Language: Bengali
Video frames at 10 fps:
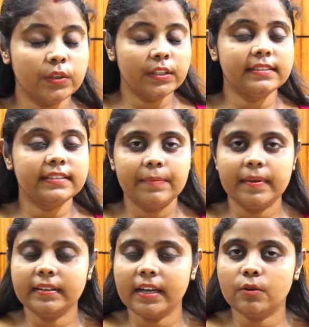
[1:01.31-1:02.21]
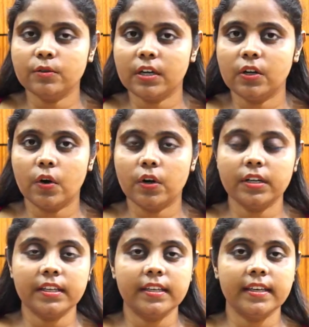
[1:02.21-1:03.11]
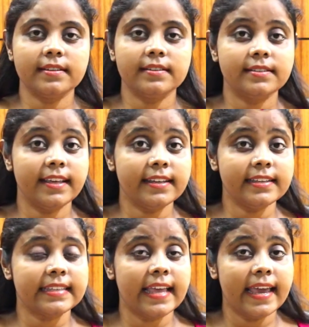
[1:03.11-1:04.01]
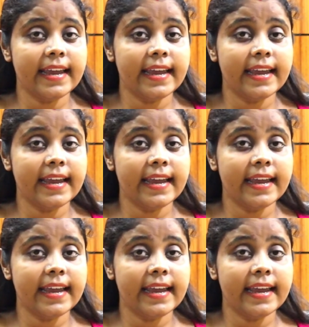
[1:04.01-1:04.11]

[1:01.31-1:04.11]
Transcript: যদি সেভেন থাউজেন্ড লর্ড গিয়ে সিক্স